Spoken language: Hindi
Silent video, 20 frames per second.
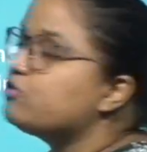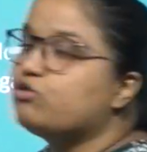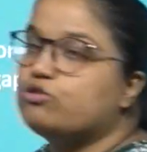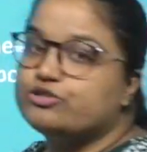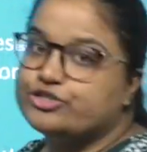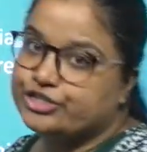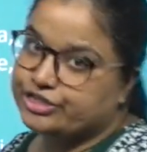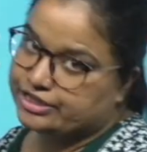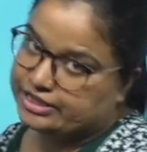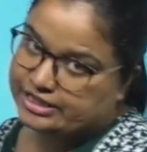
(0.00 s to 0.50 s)

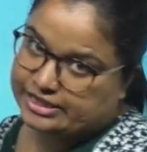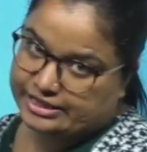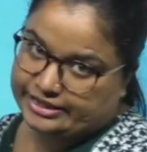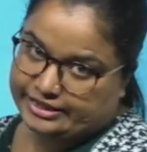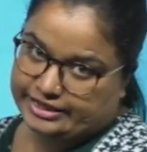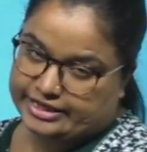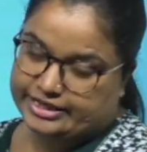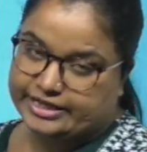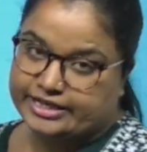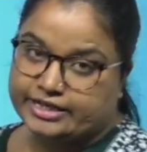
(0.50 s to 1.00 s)
घोषित कर
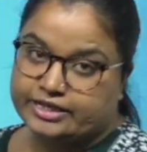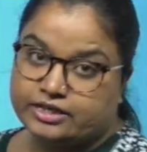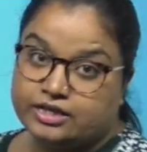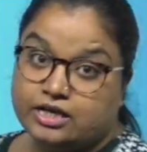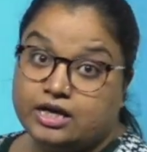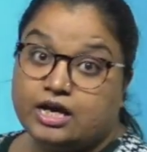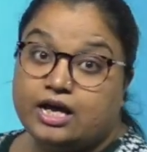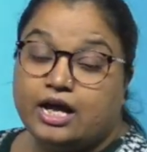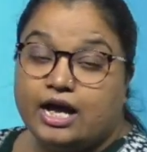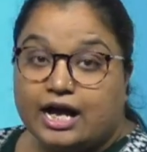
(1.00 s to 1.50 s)
दिया गया है
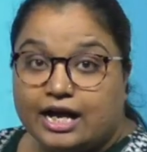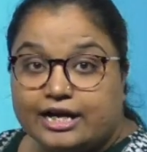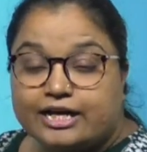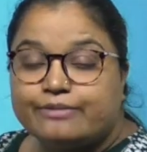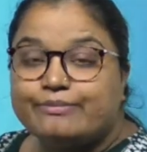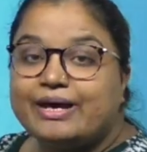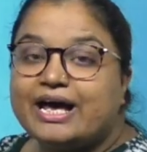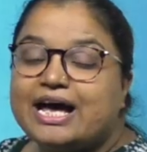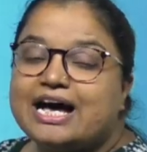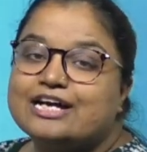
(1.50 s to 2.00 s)

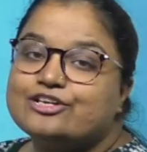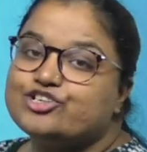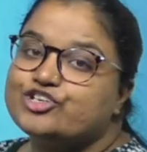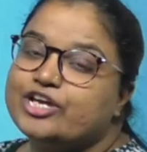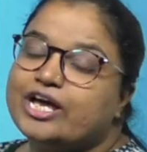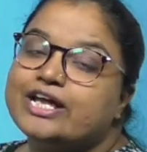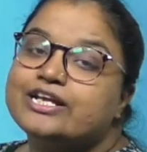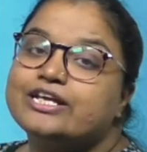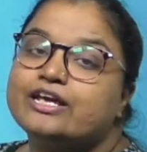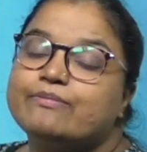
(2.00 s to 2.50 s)
अगर मैं
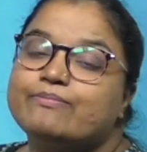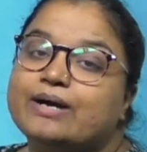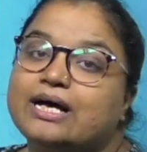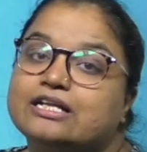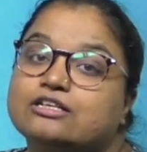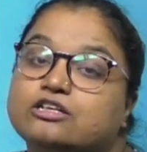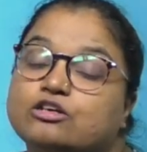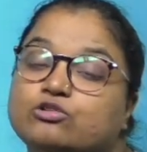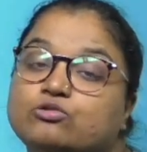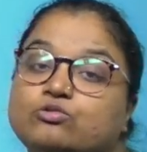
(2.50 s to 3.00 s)
आसियान की
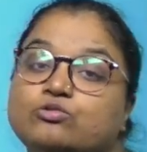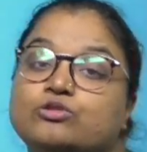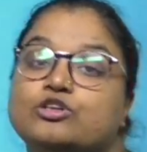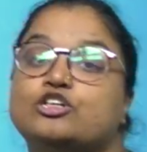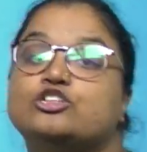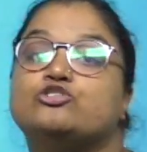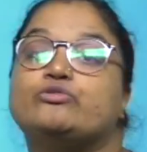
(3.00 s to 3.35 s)
बात करूं